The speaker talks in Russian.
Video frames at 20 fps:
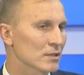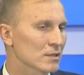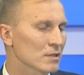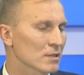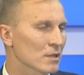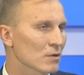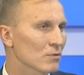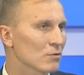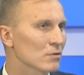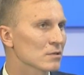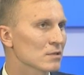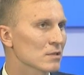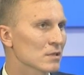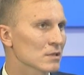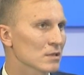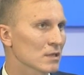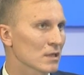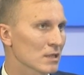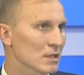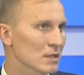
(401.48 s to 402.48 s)
находятся на
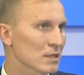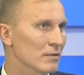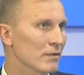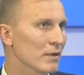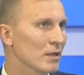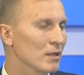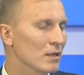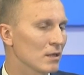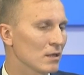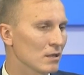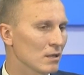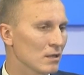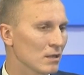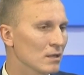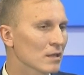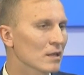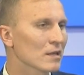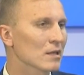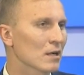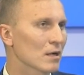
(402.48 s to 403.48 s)
согласовании и
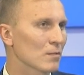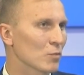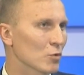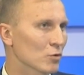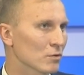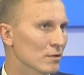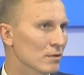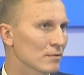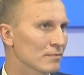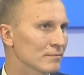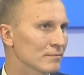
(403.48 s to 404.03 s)
на доработке.